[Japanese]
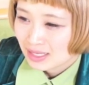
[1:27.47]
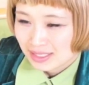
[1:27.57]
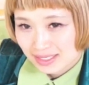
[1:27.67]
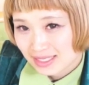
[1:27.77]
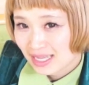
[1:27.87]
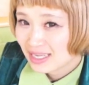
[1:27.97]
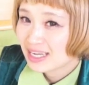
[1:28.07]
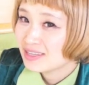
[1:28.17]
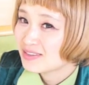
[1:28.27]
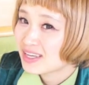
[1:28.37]
自然
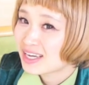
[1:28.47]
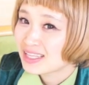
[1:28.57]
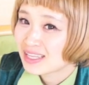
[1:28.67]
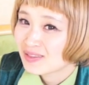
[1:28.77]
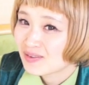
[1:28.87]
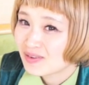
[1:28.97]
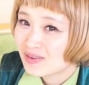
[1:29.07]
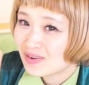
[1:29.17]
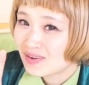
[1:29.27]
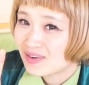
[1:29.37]
が豊かなと
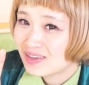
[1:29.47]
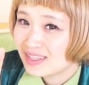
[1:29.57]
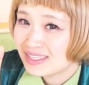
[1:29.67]
ころ